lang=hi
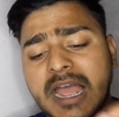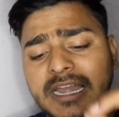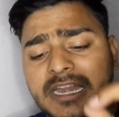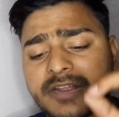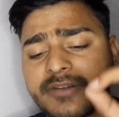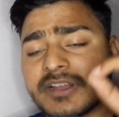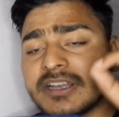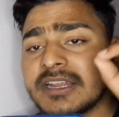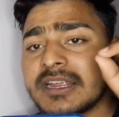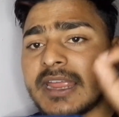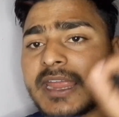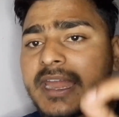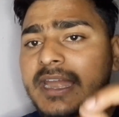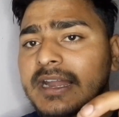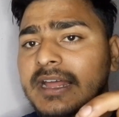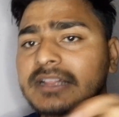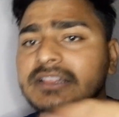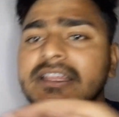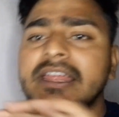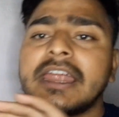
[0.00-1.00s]
आने के बाद एक
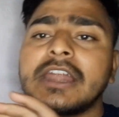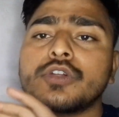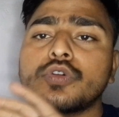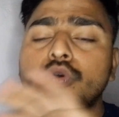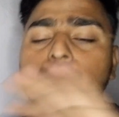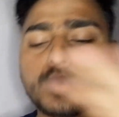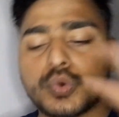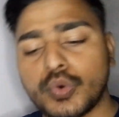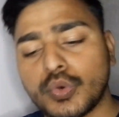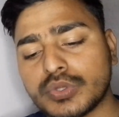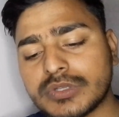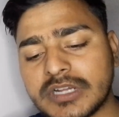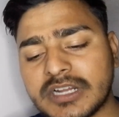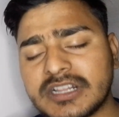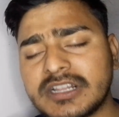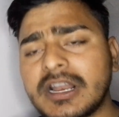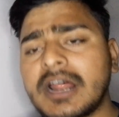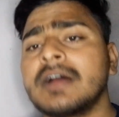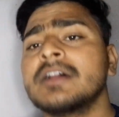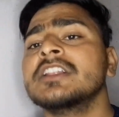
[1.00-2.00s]
ऐड आते ऐड को क्लोज
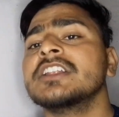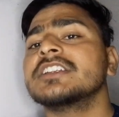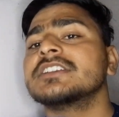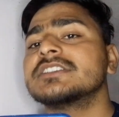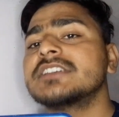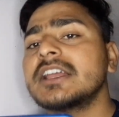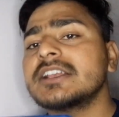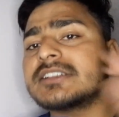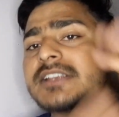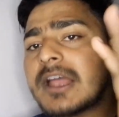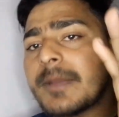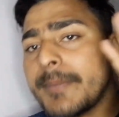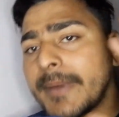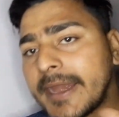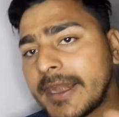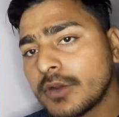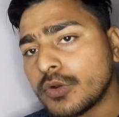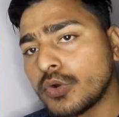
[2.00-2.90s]
करना जैसे आप